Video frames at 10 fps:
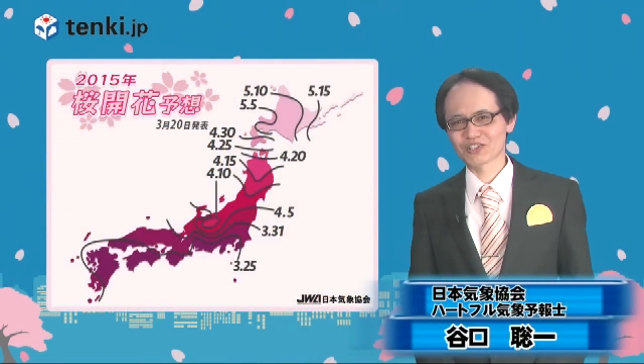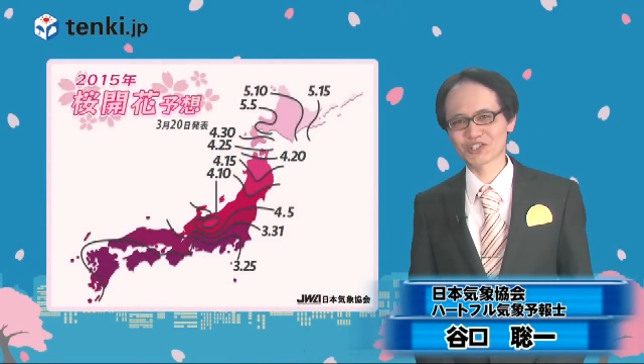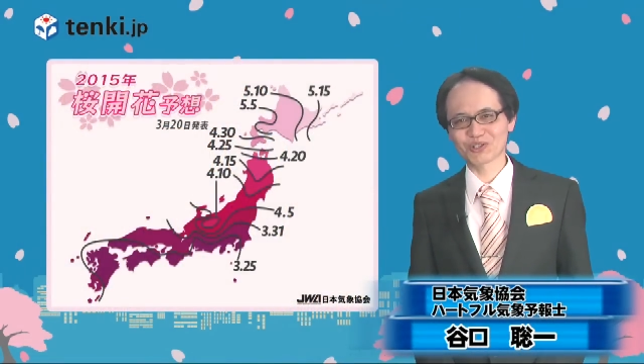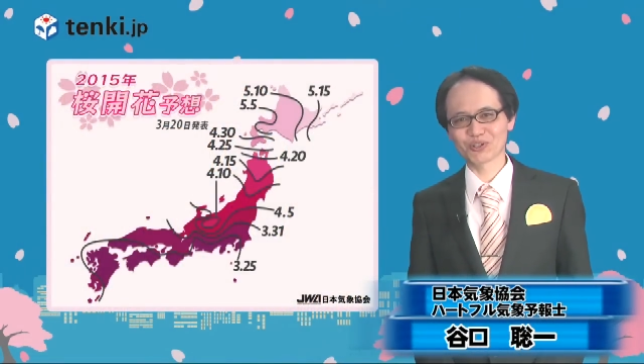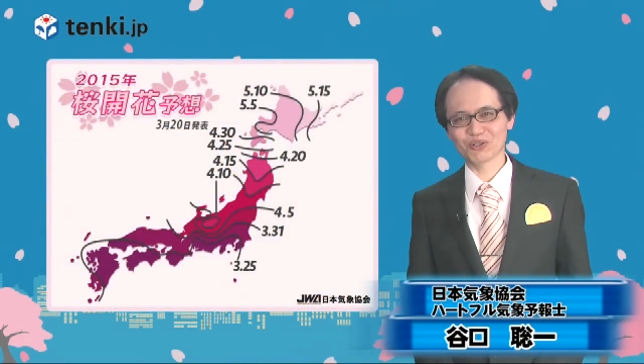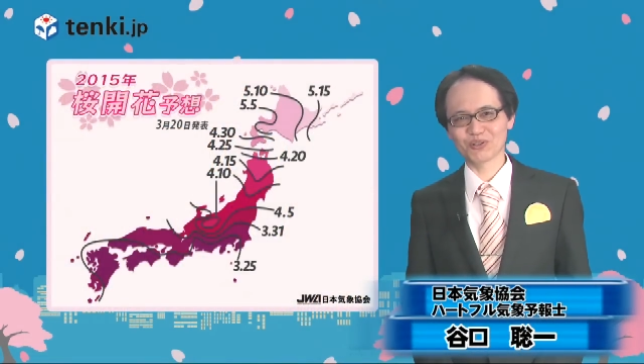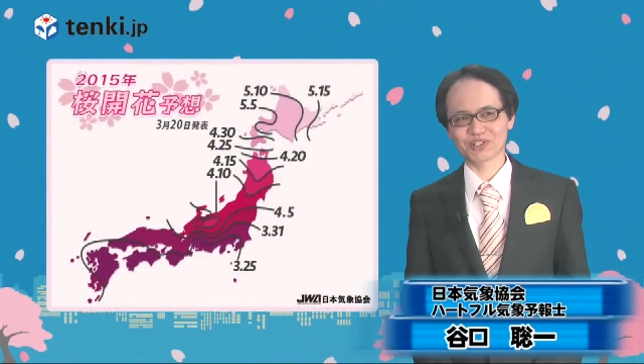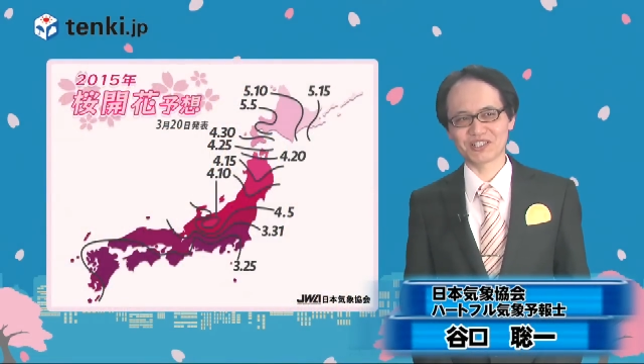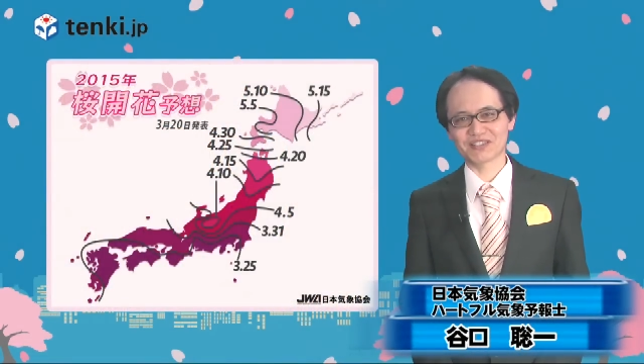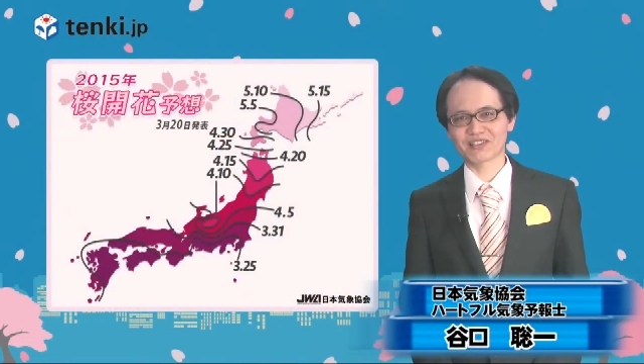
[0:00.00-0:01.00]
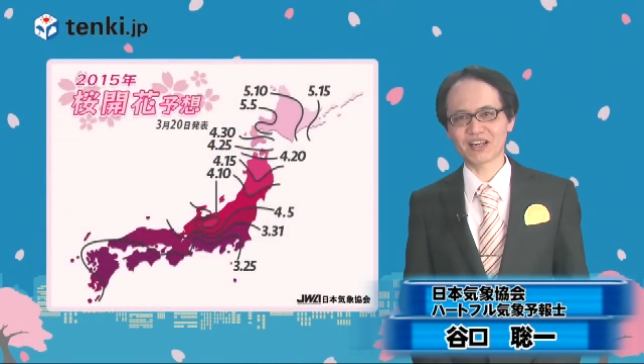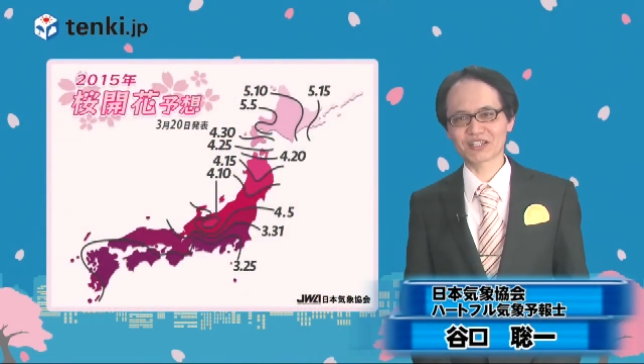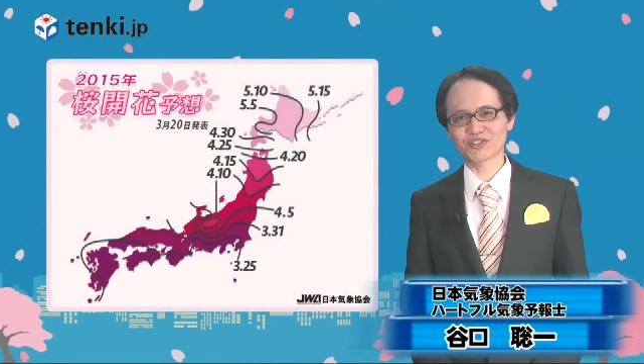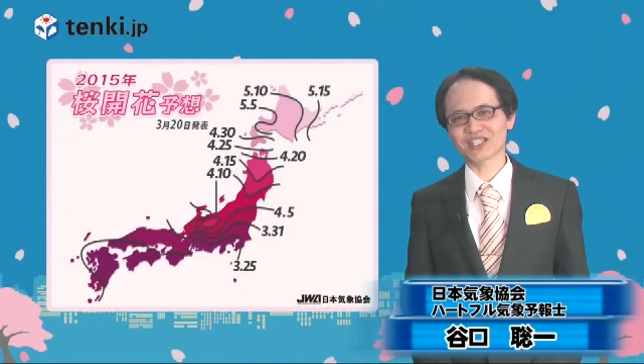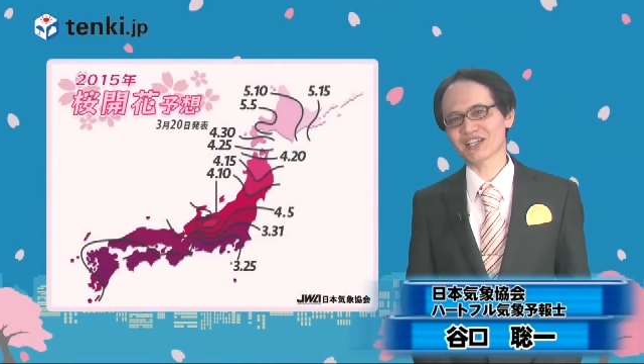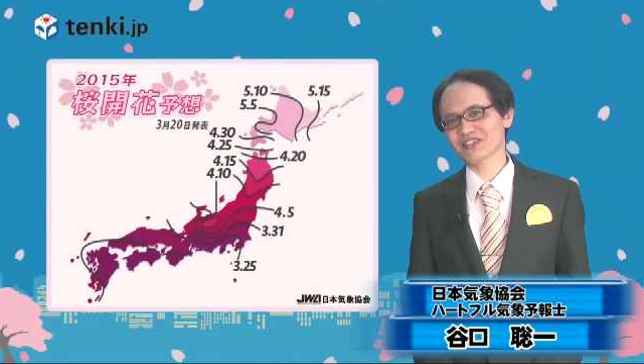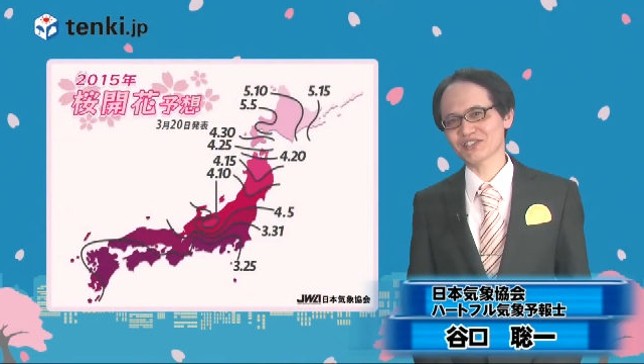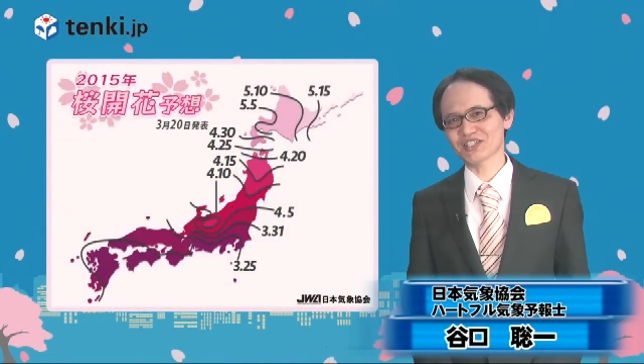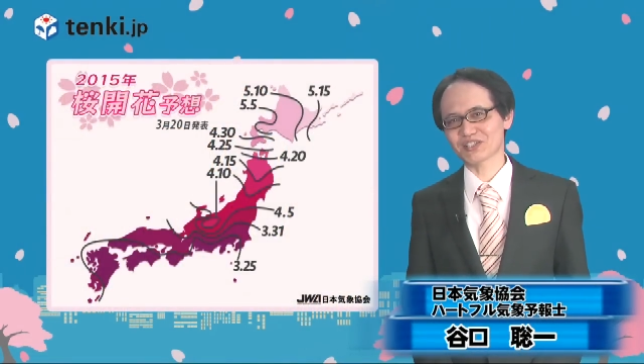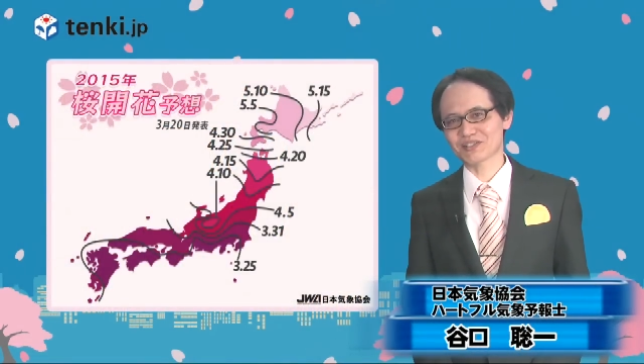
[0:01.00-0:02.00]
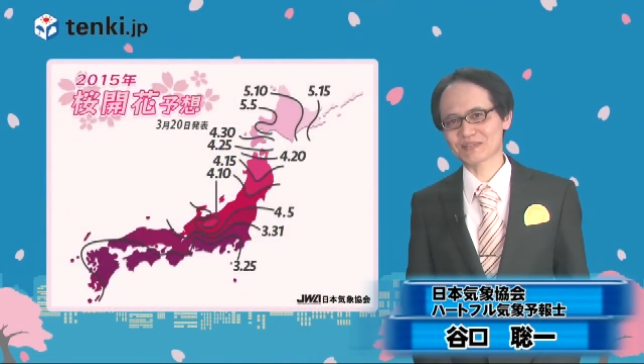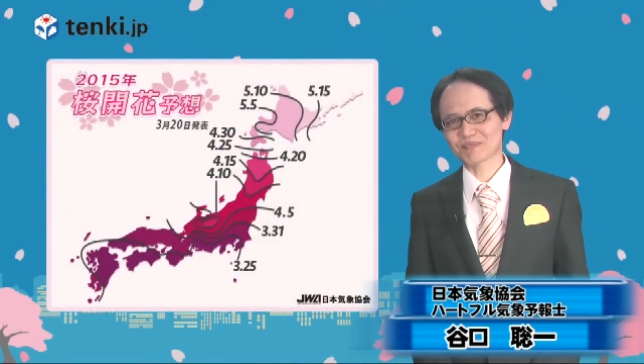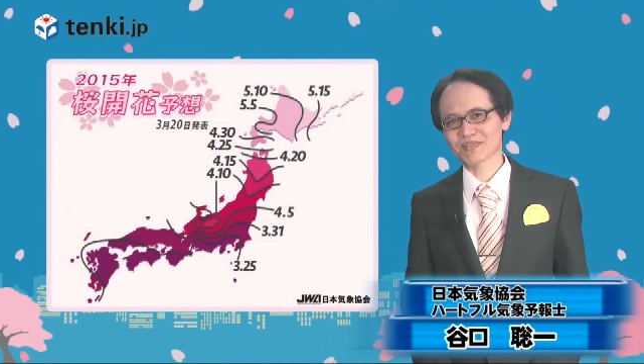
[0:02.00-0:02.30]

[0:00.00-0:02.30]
気象予報士谷口昭和です。